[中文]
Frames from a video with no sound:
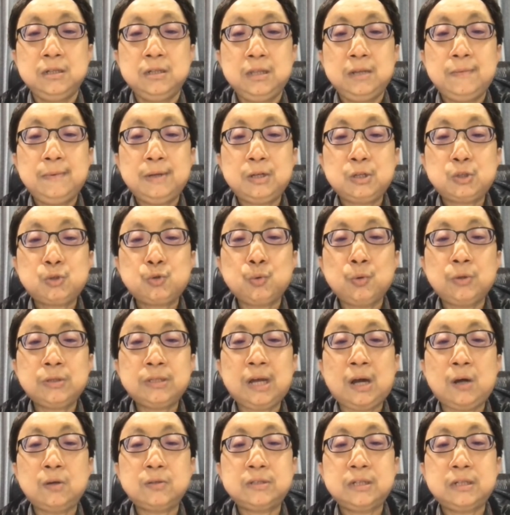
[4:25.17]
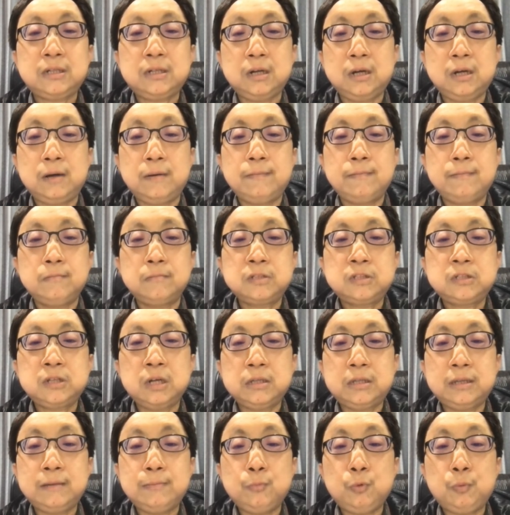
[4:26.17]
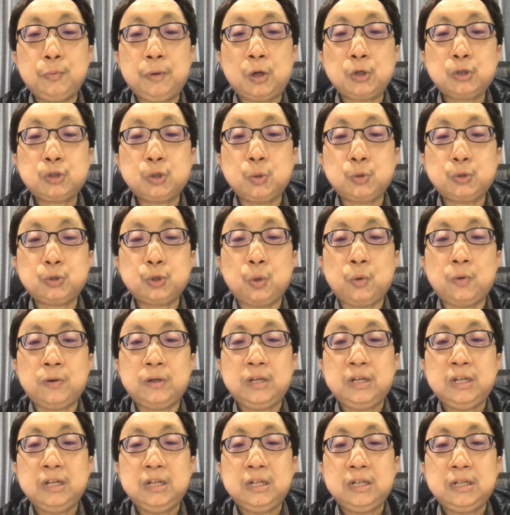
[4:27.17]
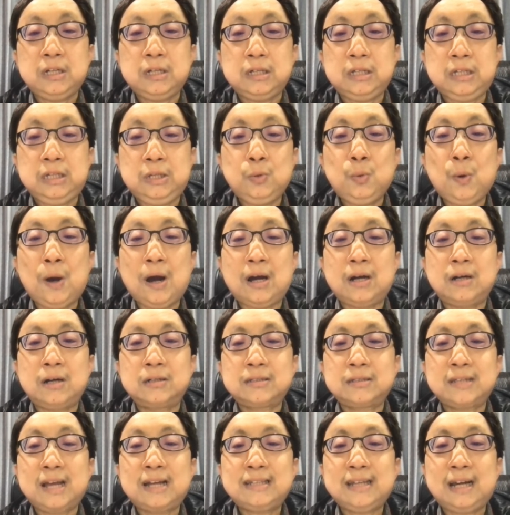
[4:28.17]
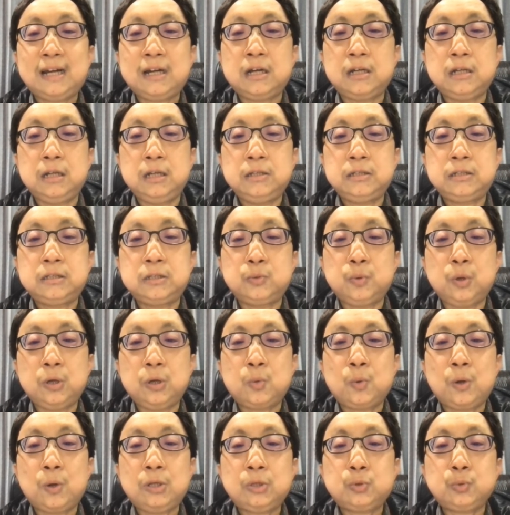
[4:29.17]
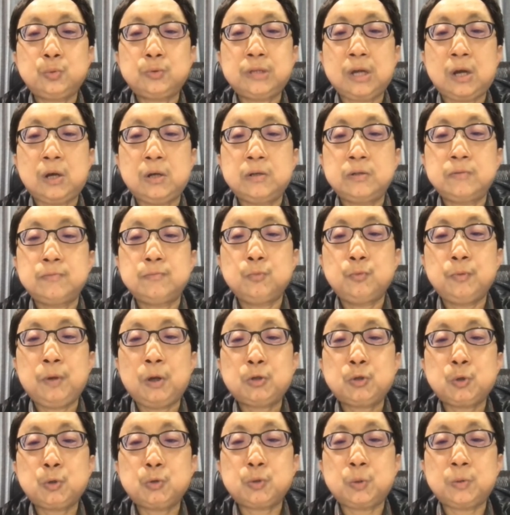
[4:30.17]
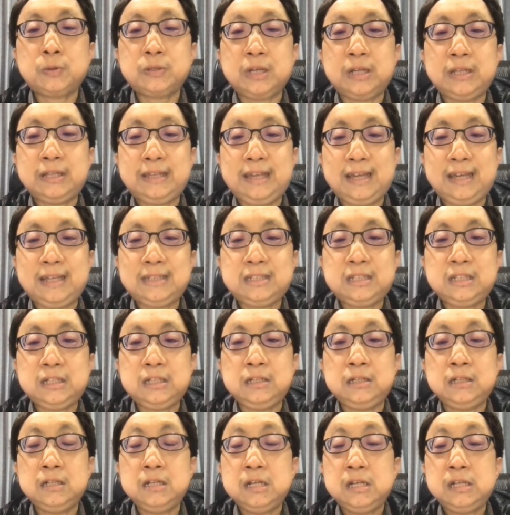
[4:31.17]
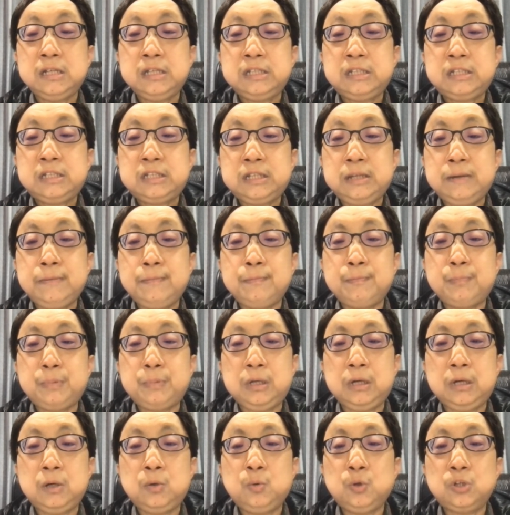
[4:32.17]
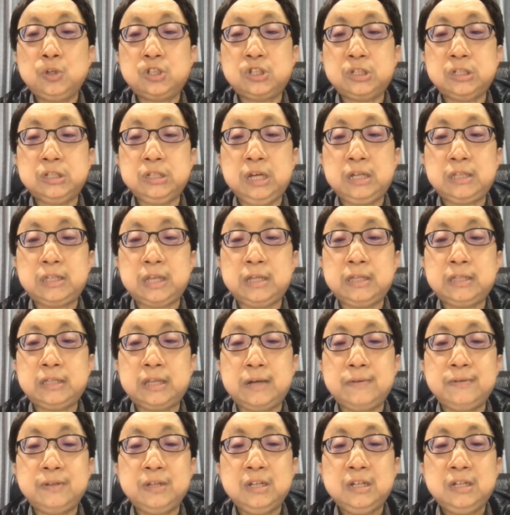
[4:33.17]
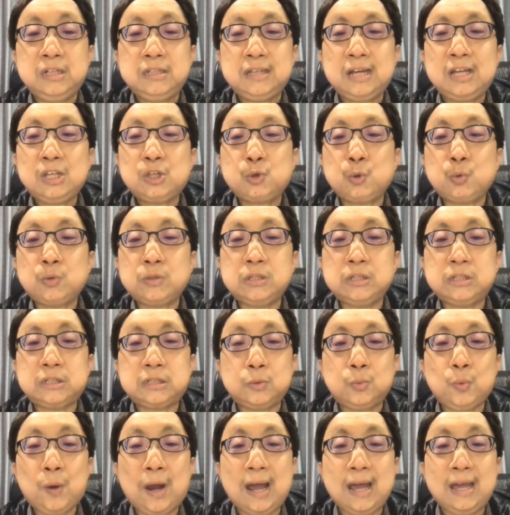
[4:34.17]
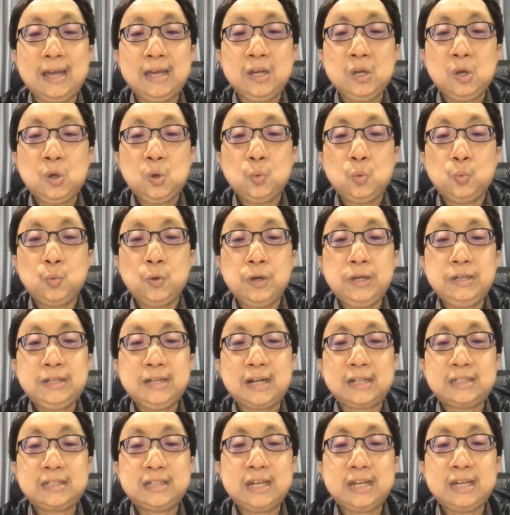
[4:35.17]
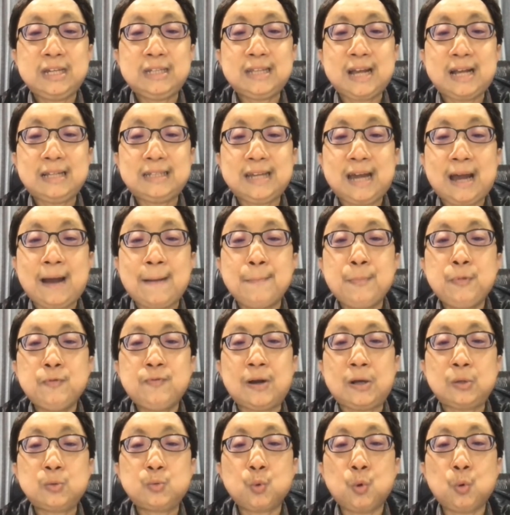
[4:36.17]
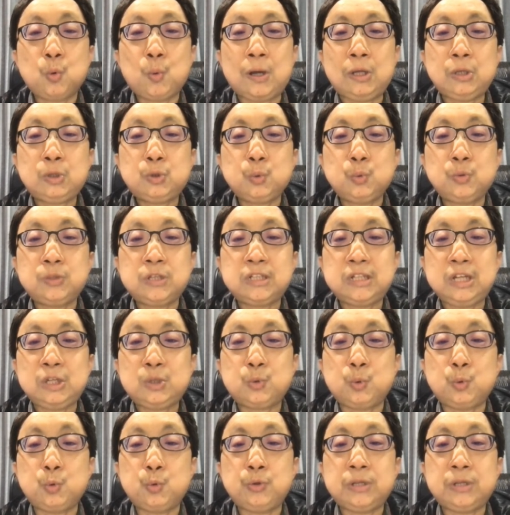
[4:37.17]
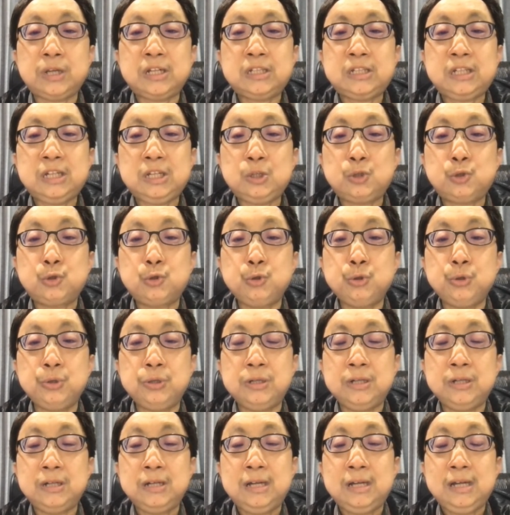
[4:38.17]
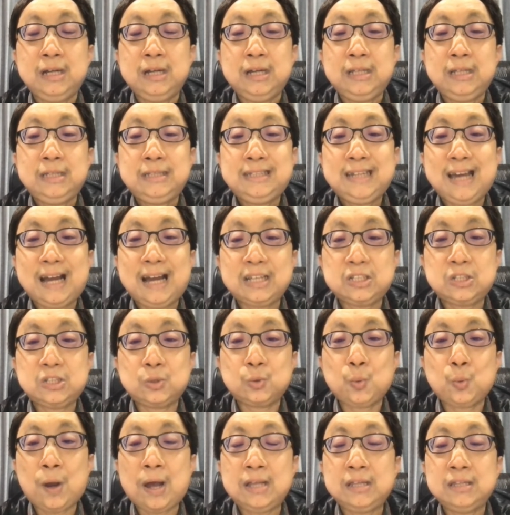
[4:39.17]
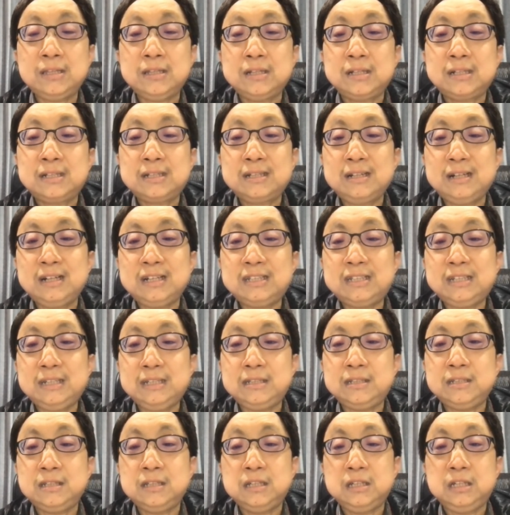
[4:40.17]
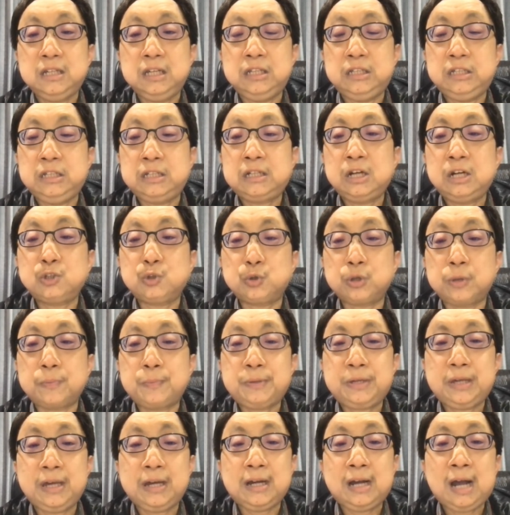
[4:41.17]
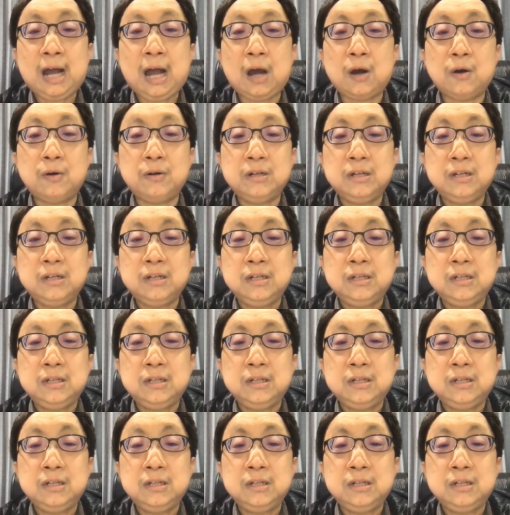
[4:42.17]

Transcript: 那么说到这个设定目标受众，以往大家可能只会关注到目标受众的年纪、性别或职业等等，但除此之外，我也想建议大家不妨多关注这些族群的兴趣、价值观、个性以及各种的偏好。